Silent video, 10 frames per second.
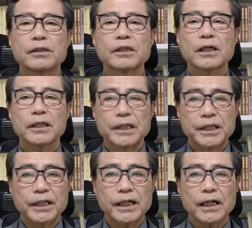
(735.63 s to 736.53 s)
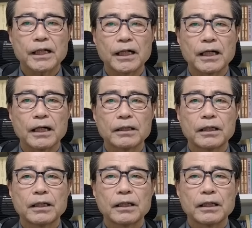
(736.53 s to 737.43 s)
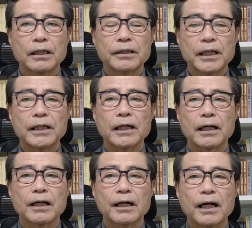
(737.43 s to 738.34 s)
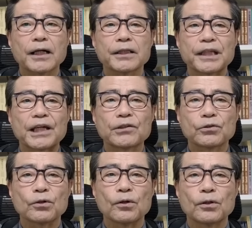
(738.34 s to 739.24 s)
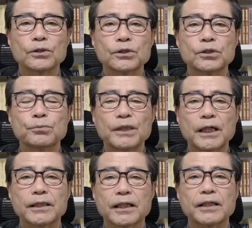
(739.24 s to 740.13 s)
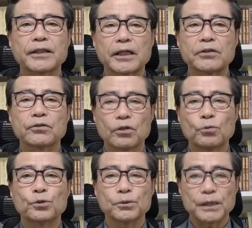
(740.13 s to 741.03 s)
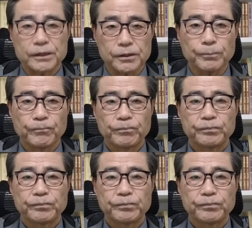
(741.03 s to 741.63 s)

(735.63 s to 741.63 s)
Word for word: やはり理解がやや欠けているという見方ができると思います。